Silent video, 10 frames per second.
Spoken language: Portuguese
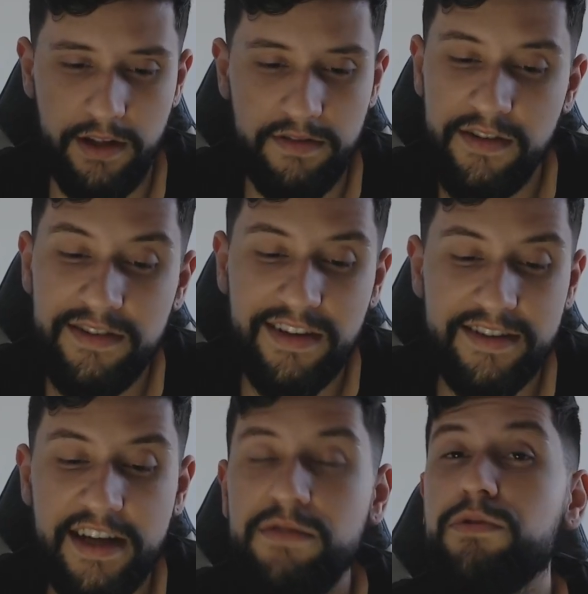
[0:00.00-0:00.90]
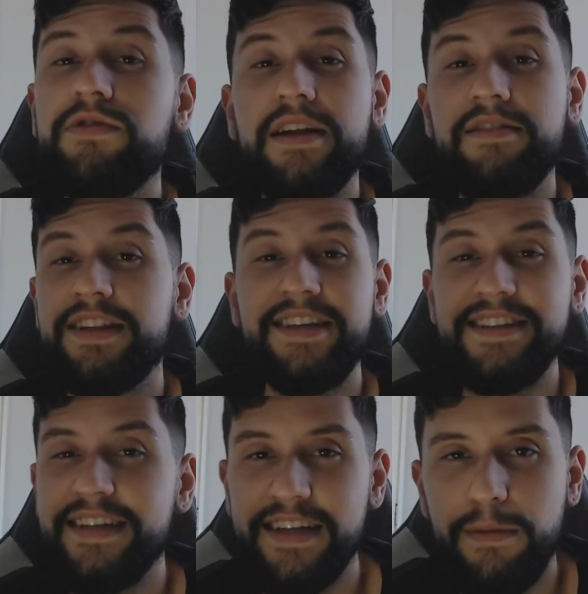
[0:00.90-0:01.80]
Em 17 minutos já tava
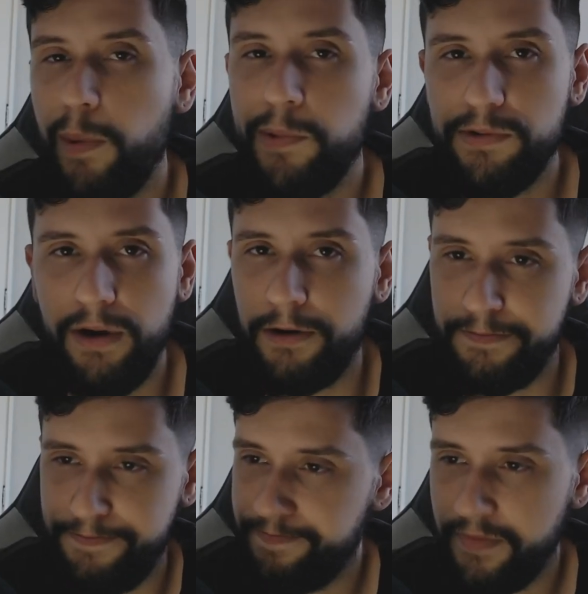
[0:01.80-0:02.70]
3 a 0 para Portugal.